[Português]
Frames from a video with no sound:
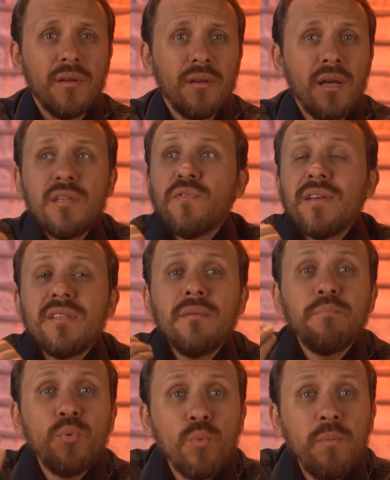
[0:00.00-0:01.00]
Eles fazem em
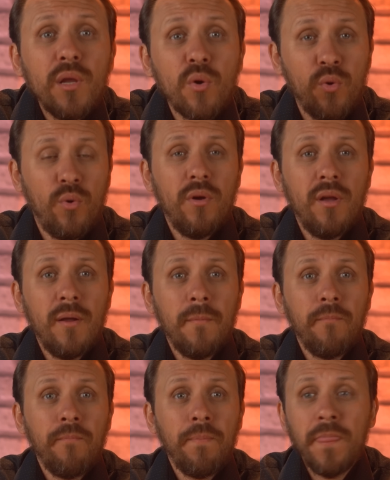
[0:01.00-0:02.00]
público.
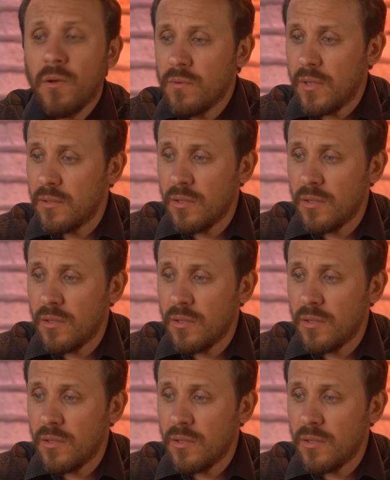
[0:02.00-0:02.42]
Não,